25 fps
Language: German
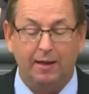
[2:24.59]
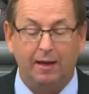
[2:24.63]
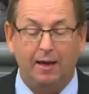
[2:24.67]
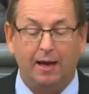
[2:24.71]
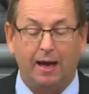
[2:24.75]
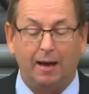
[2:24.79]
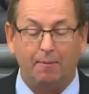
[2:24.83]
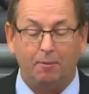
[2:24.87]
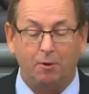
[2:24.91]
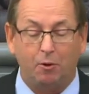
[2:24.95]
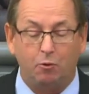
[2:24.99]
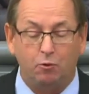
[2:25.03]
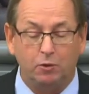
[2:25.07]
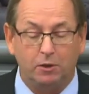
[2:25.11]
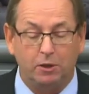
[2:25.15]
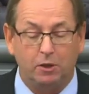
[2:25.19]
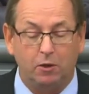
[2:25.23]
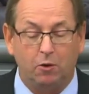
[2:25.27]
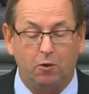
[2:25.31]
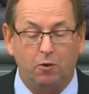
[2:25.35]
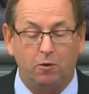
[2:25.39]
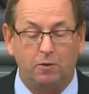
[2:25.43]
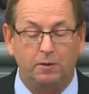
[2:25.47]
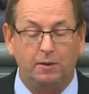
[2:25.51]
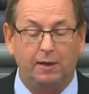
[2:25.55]
aber
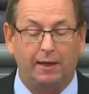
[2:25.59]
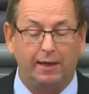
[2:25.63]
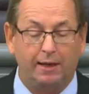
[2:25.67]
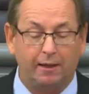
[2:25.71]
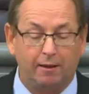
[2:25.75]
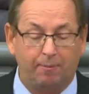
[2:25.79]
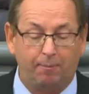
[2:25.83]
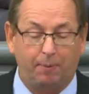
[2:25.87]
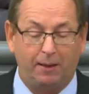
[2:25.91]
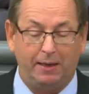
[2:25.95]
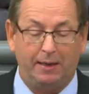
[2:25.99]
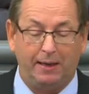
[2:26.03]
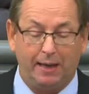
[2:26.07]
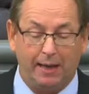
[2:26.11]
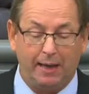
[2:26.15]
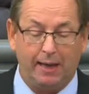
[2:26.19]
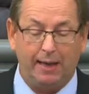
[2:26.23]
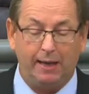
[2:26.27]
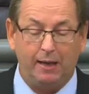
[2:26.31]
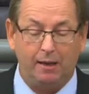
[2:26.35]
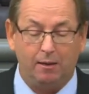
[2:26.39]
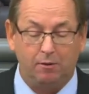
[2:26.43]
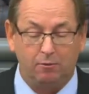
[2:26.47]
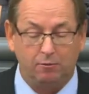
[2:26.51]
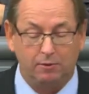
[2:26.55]
Union,
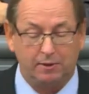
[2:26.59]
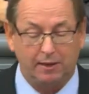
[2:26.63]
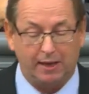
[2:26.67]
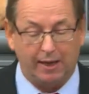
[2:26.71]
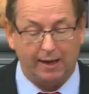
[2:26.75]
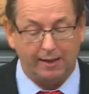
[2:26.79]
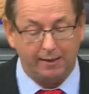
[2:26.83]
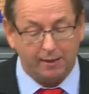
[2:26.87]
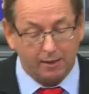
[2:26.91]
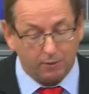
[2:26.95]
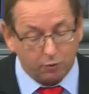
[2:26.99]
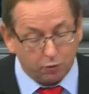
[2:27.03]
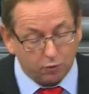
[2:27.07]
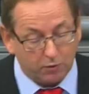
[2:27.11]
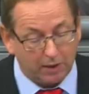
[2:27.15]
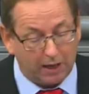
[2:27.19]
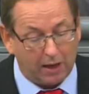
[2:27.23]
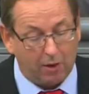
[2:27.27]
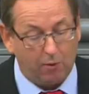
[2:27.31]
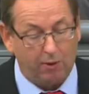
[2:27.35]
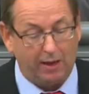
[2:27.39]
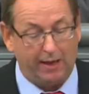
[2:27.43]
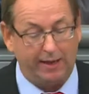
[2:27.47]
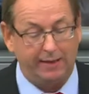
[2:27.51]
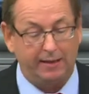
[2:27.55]
SPD und leider nun
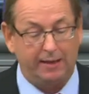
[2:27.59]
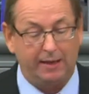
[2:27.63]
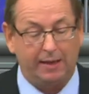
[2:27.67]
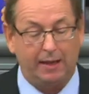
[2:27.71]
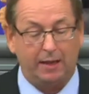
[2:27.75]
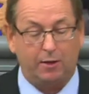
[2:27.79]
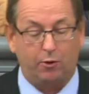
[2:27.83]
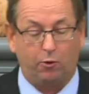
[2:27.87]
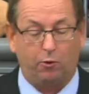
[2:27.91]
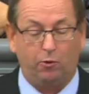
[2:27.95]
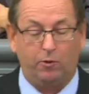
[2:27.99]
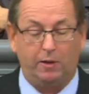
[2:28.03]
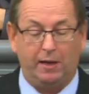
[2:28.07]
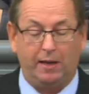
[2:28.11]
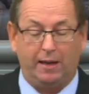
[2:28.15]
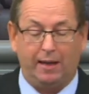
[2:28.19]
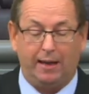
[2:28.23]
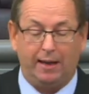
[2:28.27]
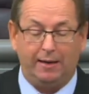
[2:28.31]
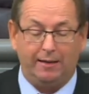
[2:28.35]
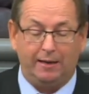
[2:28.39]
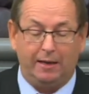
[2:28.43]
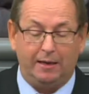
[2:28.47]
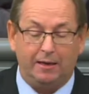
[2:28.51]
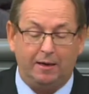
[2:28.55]
auch einige Grüne
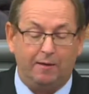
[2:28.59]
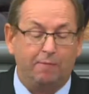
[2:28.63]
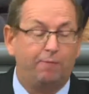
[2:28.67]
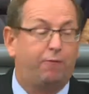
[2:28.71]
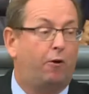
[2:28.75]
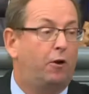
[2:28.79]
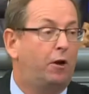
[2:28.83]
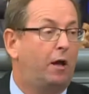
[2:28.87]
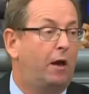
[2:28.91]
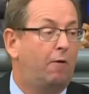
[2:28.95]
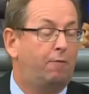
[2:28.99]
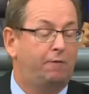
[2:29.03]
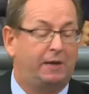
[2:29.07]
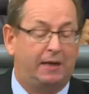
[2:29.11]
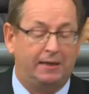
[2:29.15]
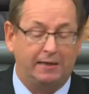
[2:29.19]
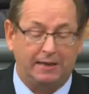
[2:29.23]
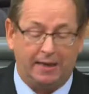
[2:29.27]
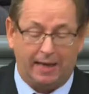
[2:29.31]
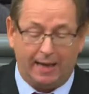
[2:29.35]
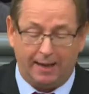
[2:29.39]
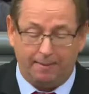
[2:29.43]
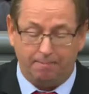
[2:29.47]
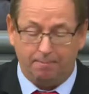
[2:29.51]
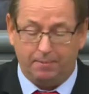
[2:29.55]
gehen ihnen voll auf den
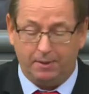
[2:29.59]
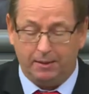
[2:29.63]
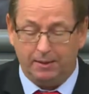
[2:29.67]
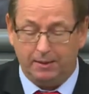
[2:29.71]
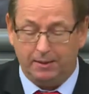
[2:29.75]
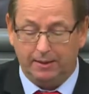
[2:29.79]
Leim.